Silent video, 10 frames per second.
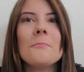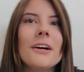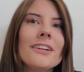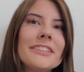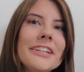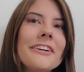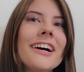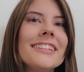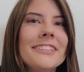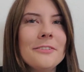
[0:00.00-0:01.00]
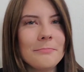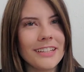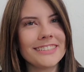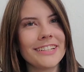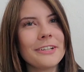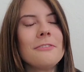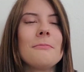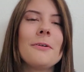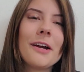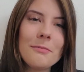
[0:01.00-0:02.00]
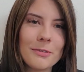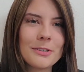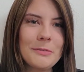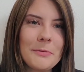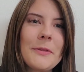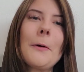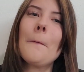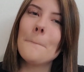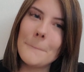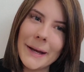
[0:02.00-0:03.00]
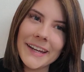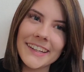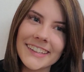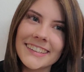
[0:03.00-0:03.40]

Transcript: Bueno chicos, ha sido un placer. Nos vemos en el próximo vídeo. Bye.